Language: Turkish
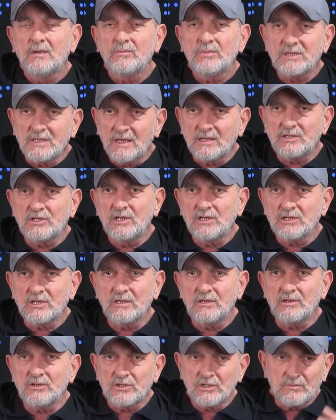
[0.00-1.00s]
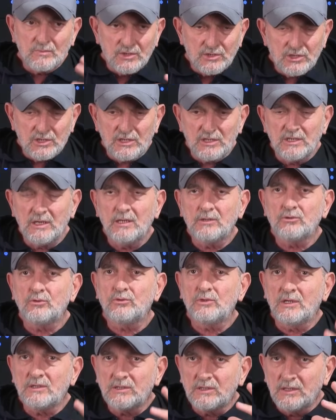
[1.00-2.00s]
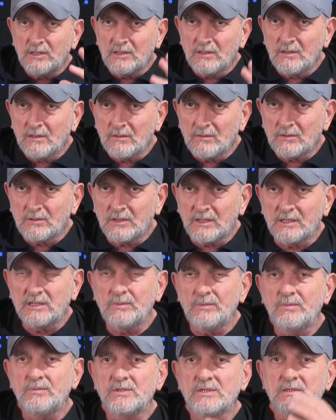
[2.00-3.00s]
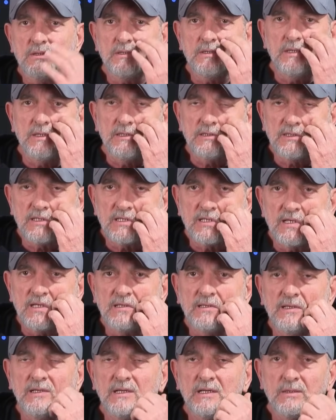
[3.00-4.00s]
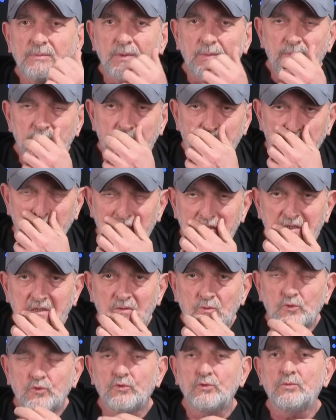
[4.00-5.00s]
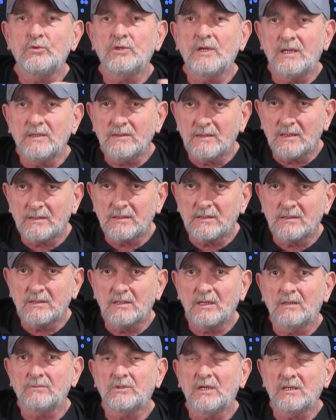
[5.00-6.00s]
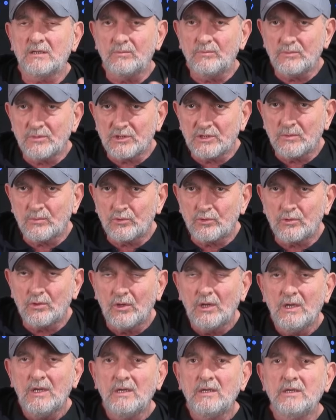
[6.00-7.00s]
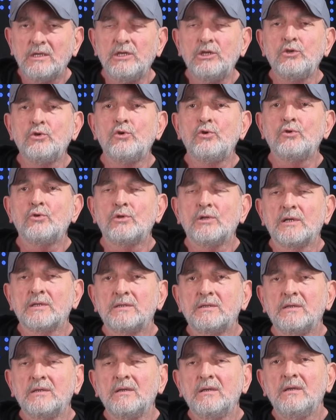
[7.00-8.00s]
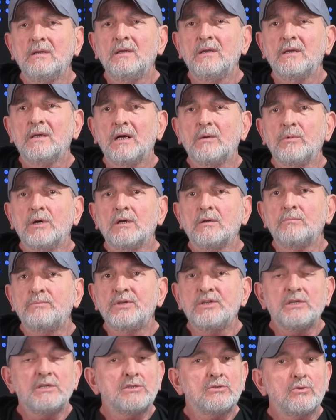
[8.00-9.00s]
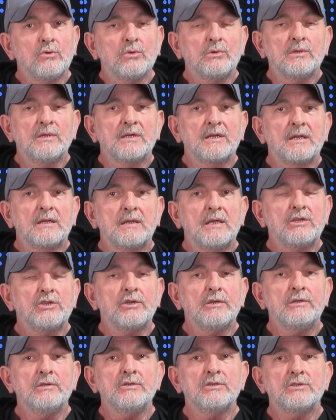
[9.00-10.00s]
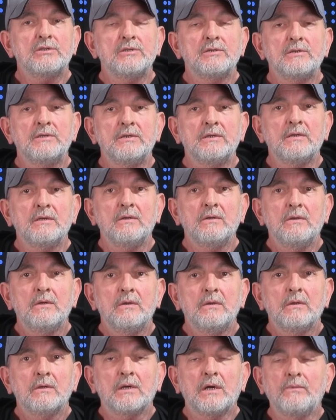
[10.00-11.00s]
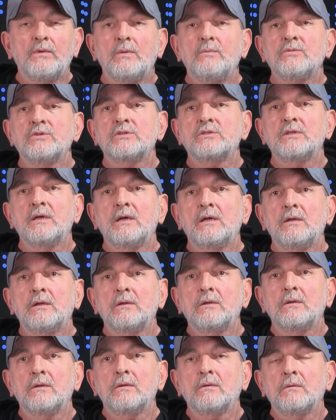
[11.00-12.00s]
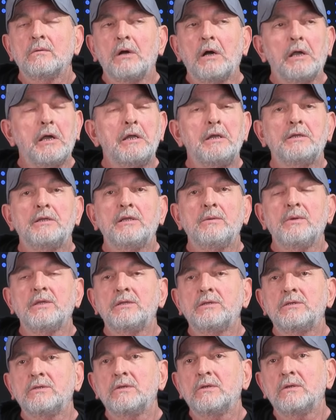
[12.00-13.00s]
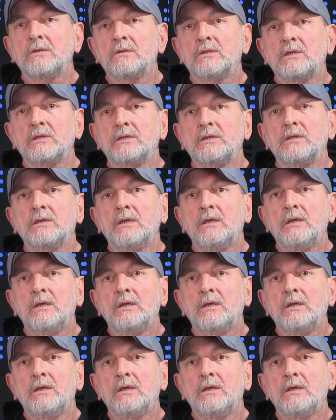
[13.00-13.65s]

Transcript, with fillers: Biz her şeyi çalıştık. Maçı iyi tütettik. Rakibimizin Galatasaray'ın neler yapabileceğini şunu bunu anlattık. Ya, takımımız da bunu iyi uyguladı. Ama biz onların ne çalıştığını kafamızda hayal edemedik dedi.